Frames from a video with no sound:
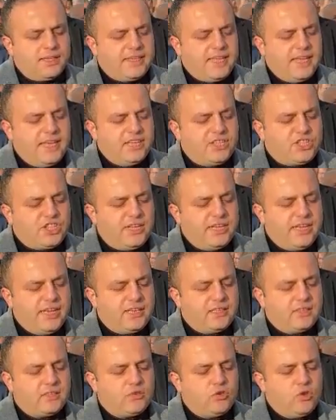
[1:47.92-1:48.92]

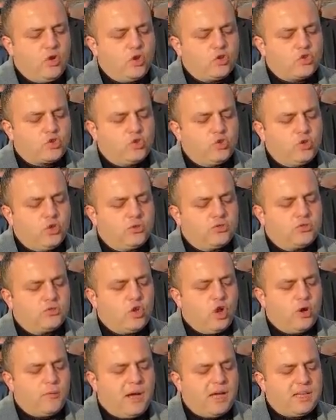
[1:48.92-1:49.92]
gericiliğin, yozluğun,
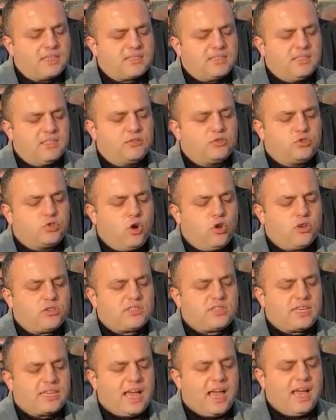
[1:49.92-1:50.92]
yobazlığın
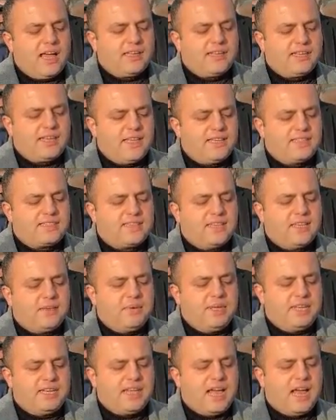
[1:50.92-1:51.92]
koz
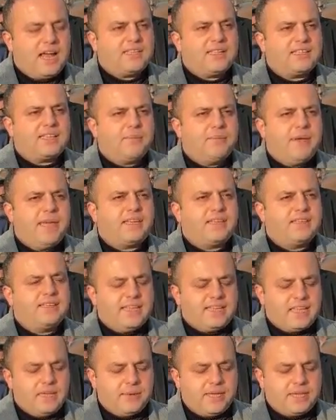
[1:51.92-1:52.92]
gezdiği bir yerde demek
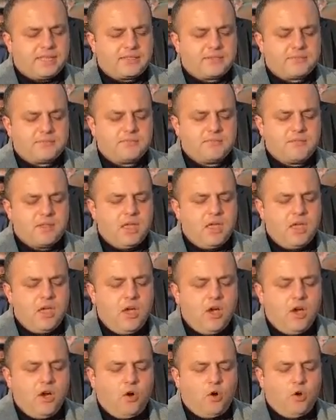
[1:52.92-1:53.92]
ne demek?
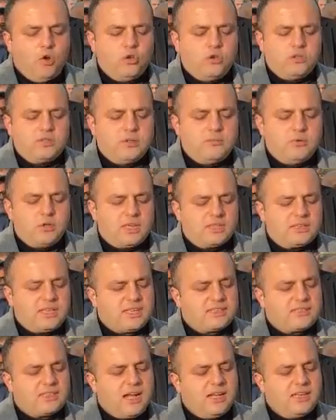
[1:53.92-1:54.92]
Olur da bu
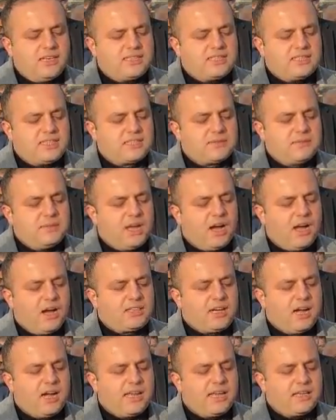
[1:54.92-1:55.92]
kadar talihsiz bir
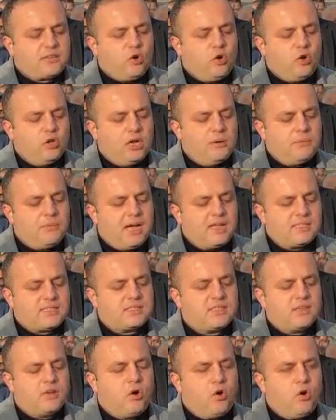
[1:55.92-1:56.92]
hakaret
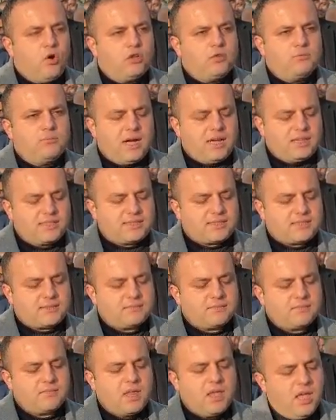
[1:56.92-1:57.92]
olamaz, olmaz.
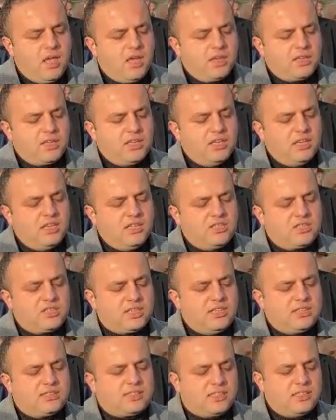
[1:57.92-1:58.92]

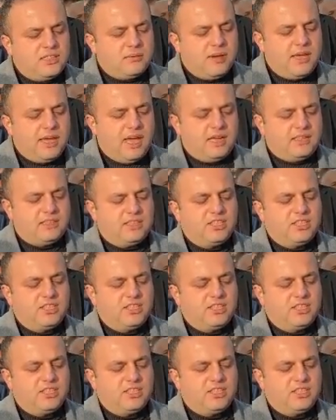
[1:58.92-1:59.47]
Yığılcayı tanımayan,